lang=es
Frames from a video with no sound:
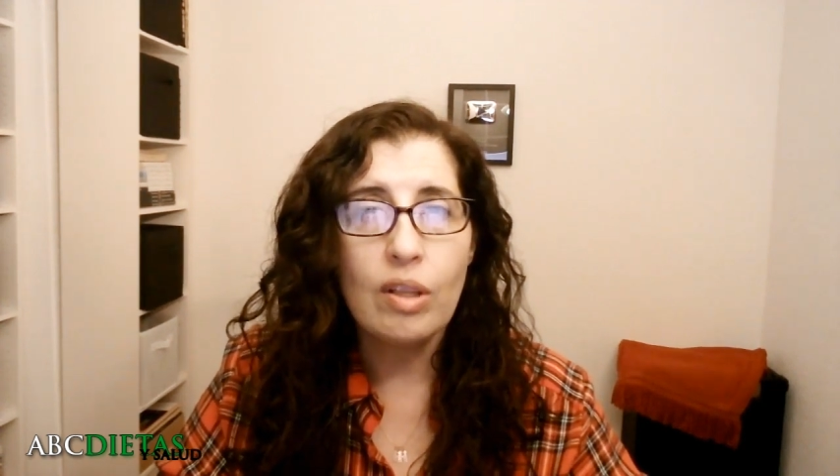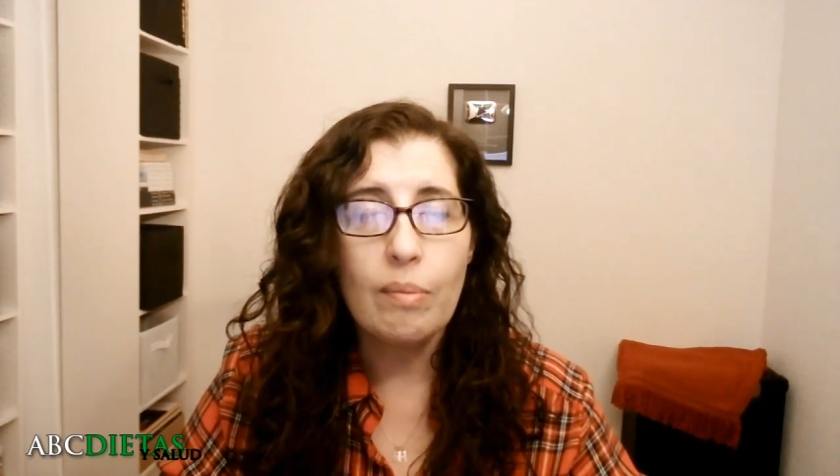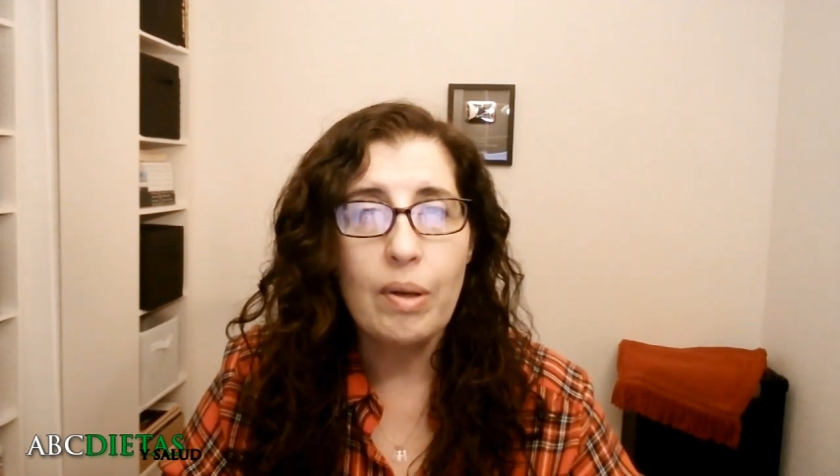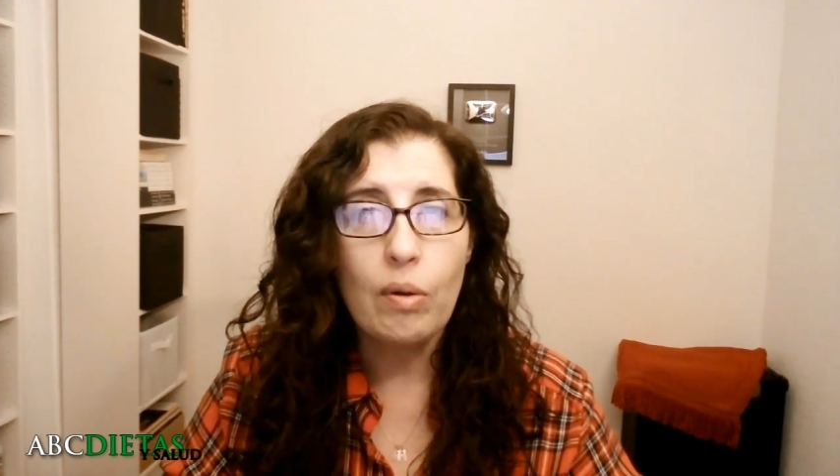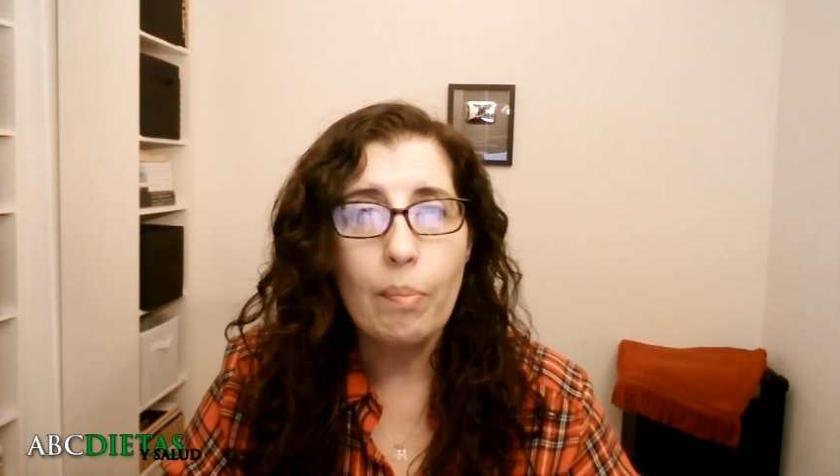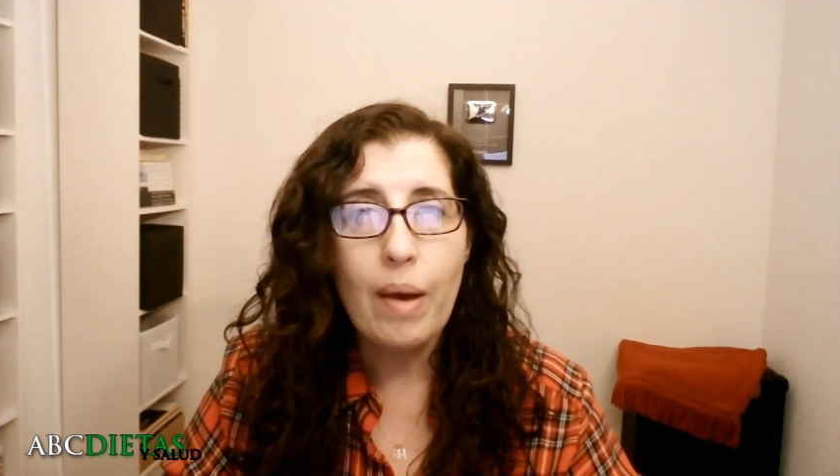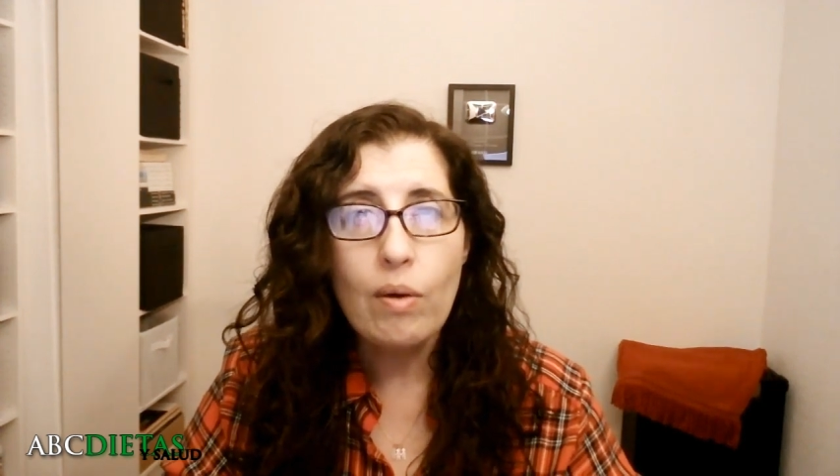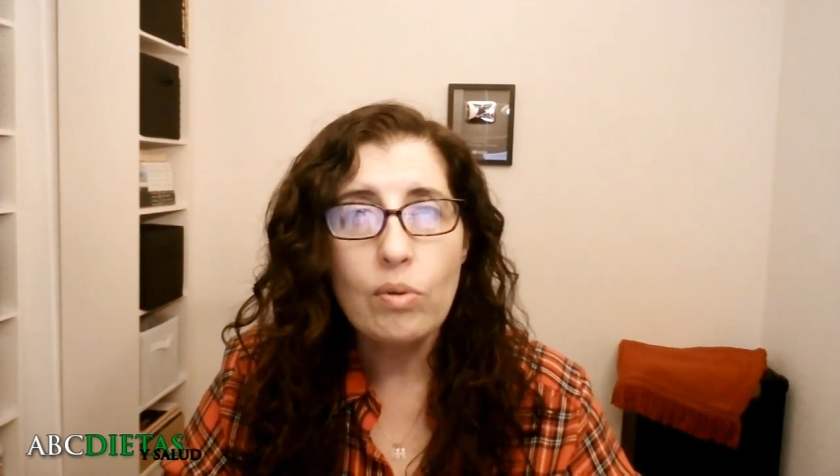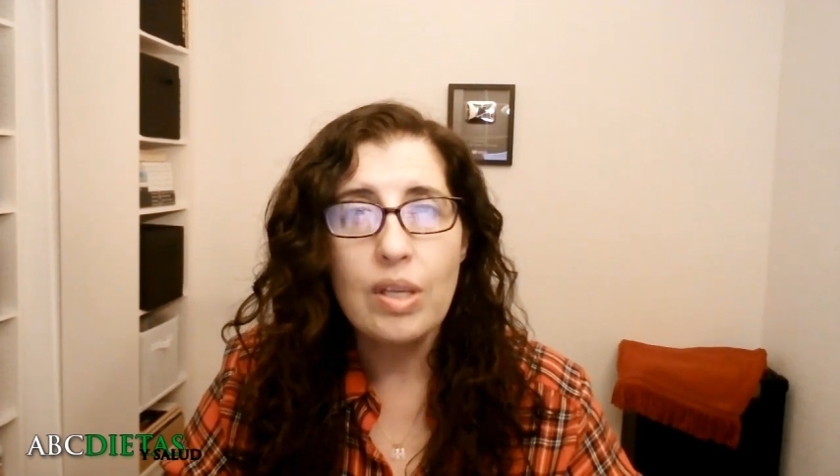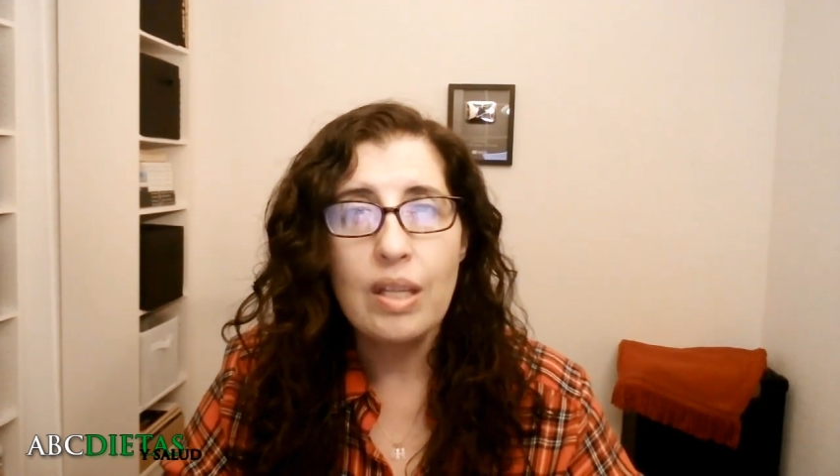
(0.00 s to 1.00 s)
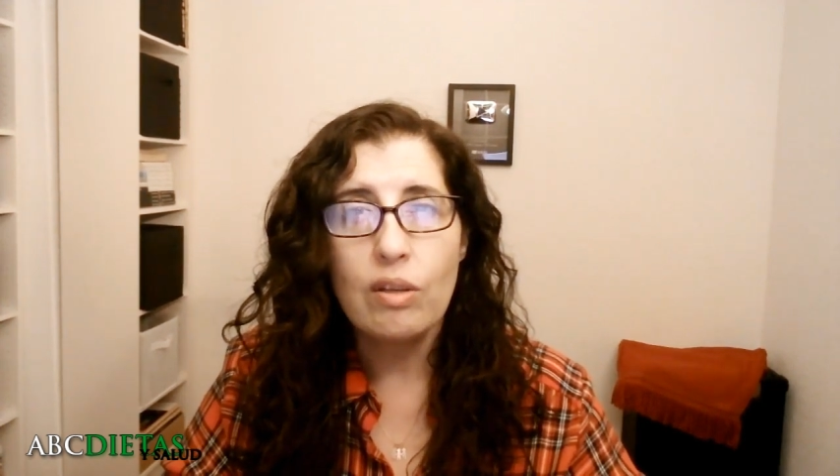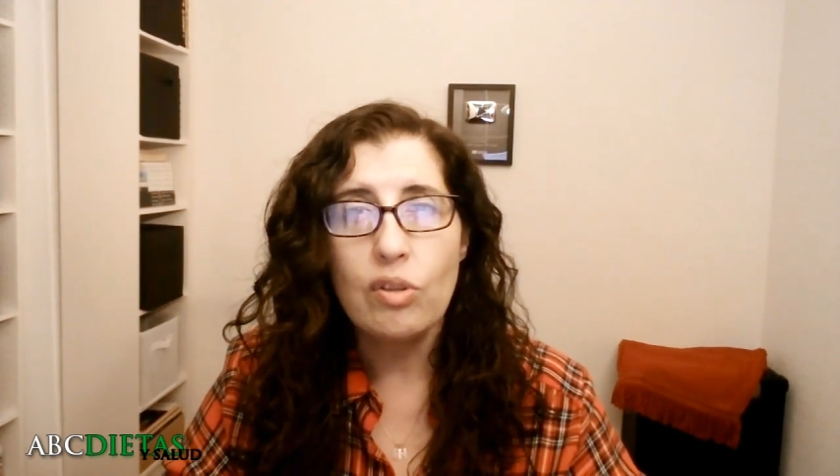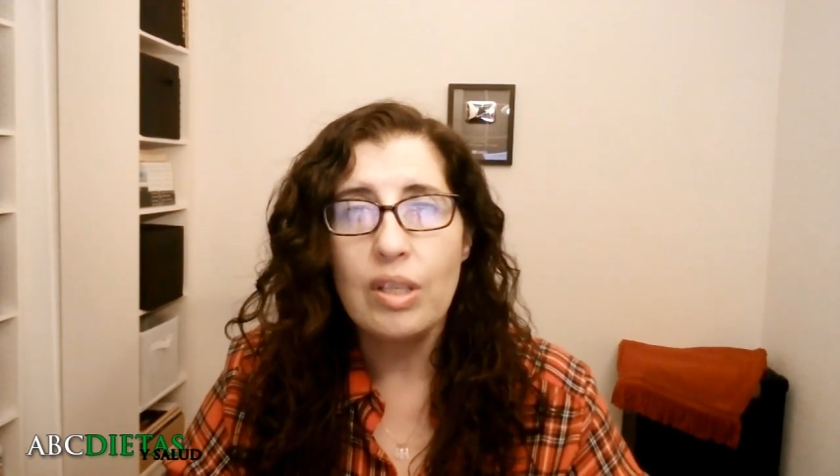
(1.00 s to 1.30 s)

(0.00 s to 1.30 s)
de menopausia, de, no